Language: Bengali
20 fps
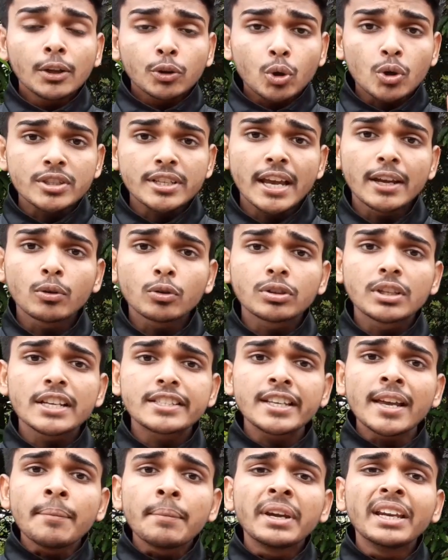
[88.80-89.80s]
তো সেই
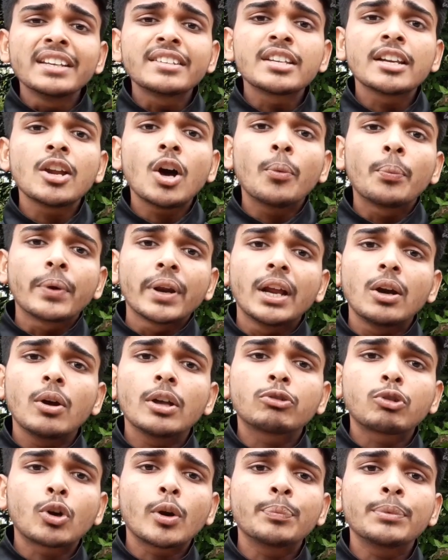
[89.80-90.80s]
উদ্দেশ্যে মিনিস্ট্রি অফ
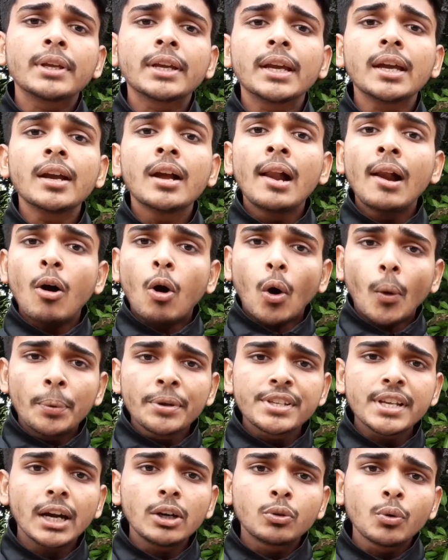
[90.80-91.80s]
রেলওয়ের তরফ থেকে
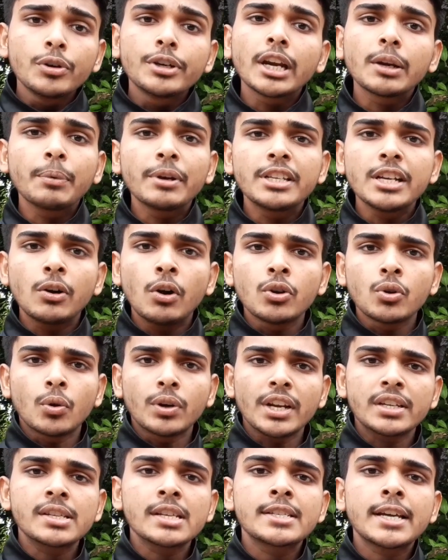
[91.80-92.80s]
অফিসিয়াল টুইটার পেজে ওই
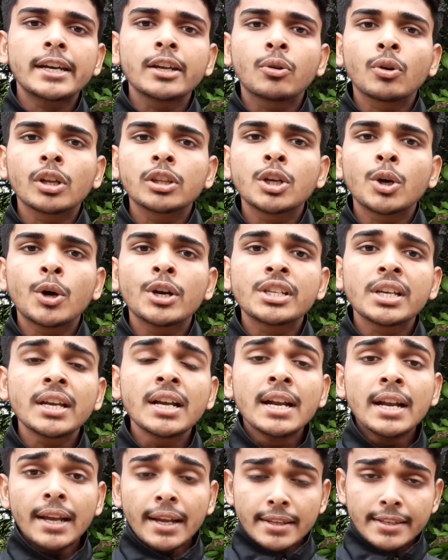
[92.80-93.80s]
নোটিশটা জারি করে দেওয়া হয়েছে
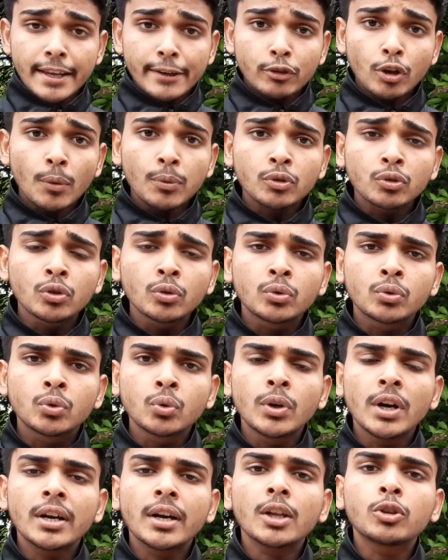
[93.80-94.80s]
যেসব
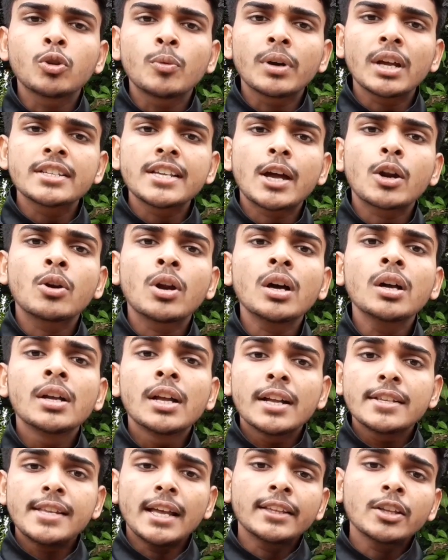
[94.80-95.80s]
স্টুডেন্টরা তোমরা জানো না
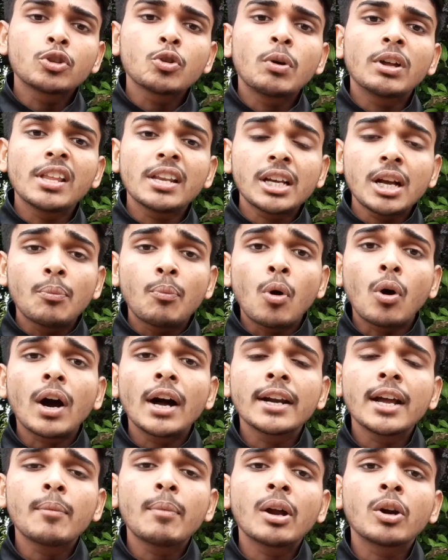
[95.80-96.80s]
যাতে তোমাদেরকে বকা
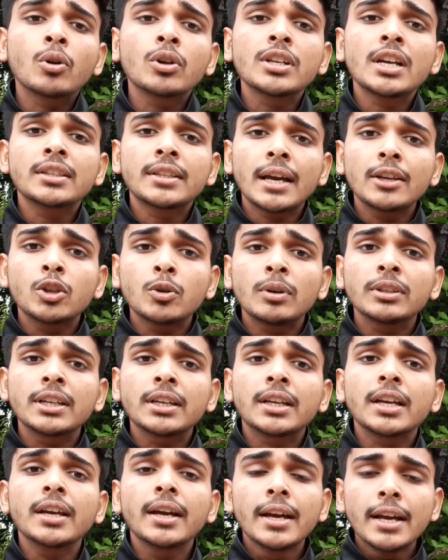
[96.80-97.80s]
না বানানো যায় তাই
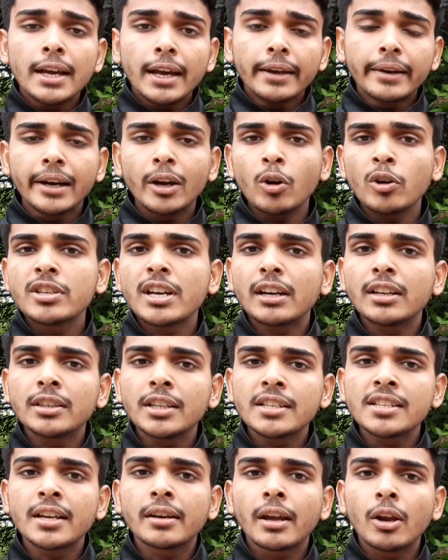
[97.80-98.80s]
তোমাদেরকে রেলওয়ে জানিয়ে
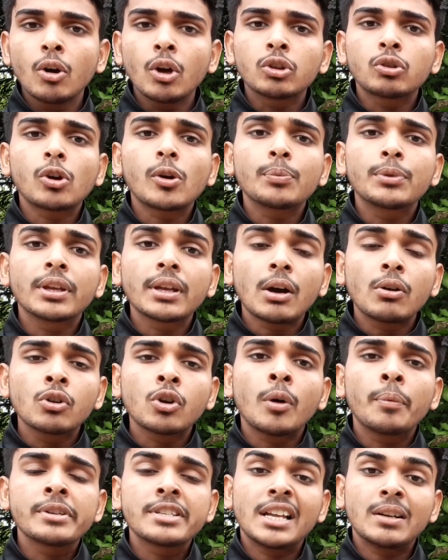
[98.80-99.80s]
দিয়েছে রেলওয়ের তরফ থেকে এখন
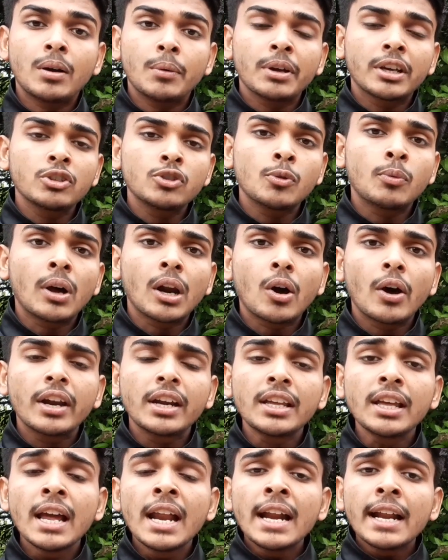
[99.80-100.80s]
অফিসিয়ালভাবে কিছু বলা
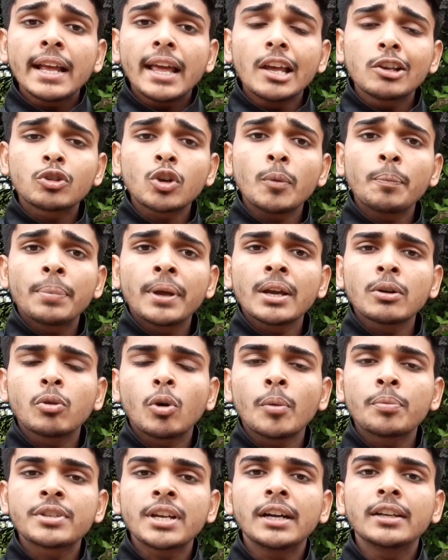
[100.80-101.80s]
হয়নি এইসব ফেক
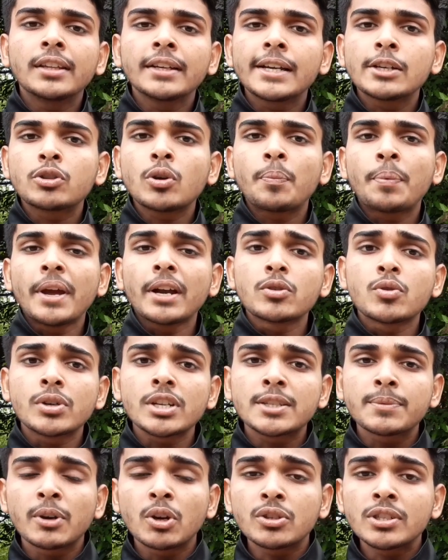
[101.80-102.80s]
ওয়েবসাইট থেকে সব ফেক
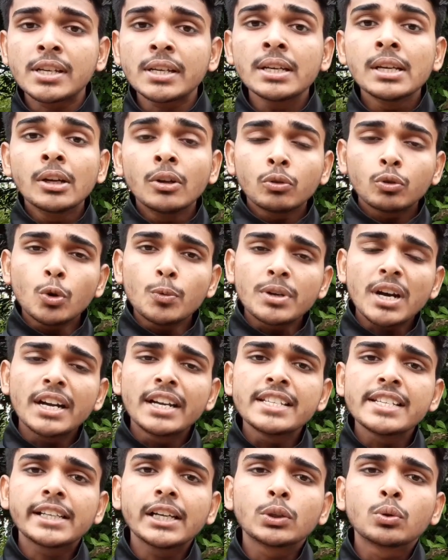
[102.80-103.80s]
নোটিশ বেরোচ্ছে তোমরা
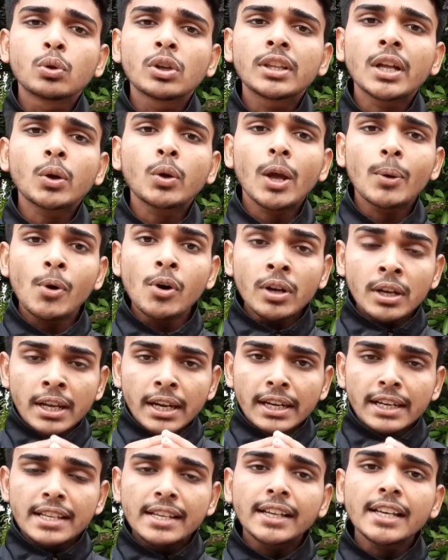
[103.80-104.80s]
নিজেকে দূরে থাকো এবং
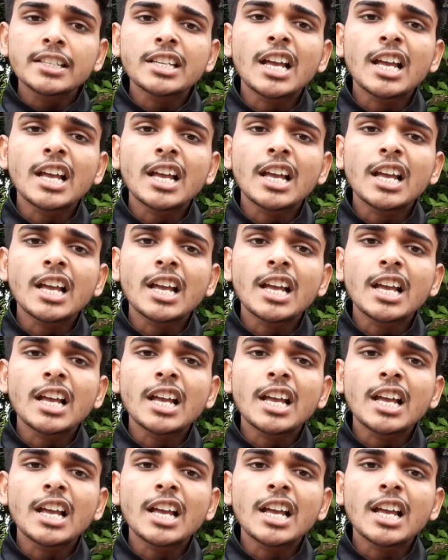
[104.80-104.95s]
নিজেকে